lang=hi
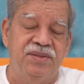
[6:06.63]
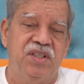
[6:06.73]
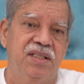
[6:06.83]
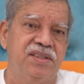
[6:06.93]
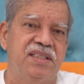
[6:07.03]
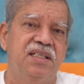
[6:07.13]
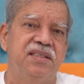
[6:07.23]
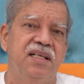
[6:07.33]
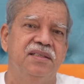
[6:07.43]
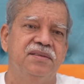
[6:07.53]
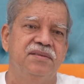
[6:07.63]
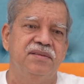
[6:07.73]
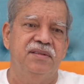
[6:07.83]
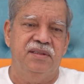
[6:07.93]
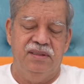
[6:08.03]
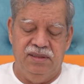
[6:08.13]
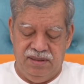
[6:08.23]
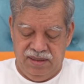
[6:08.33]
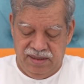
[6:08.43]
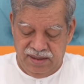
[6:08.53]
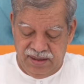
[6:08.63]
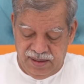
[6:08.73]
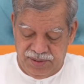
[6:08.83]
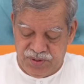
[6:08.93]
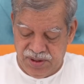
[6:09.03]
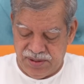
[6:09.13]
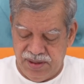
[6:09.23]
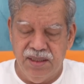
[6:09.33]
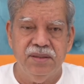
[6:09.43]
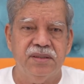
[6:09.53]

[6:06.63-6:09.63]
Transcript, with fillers: चांस देता है जितने